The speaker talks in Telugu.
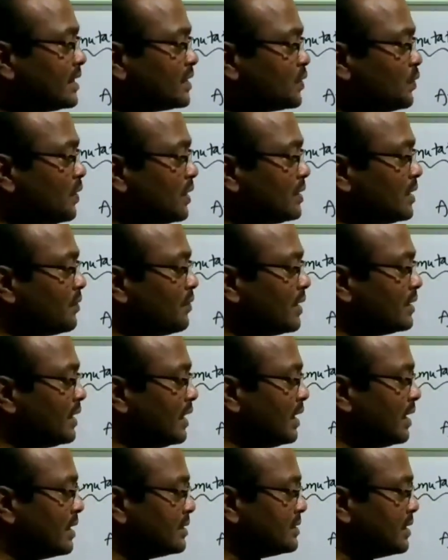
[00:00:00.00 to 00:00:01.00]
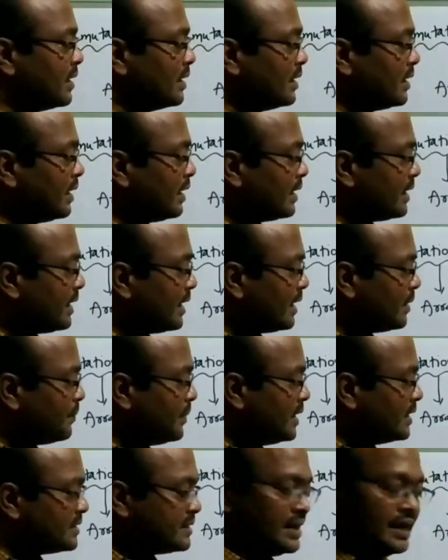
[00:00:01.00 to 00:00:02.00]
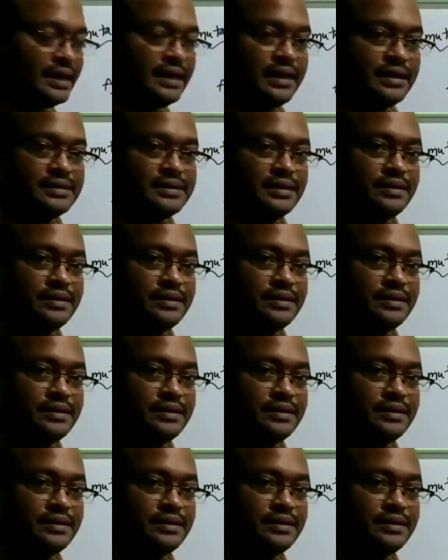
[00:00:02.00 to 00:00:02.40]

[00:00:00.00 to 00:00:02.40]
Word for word: తర్వాత ఏం రాశానంటే ఏబీసీ అని రాశాను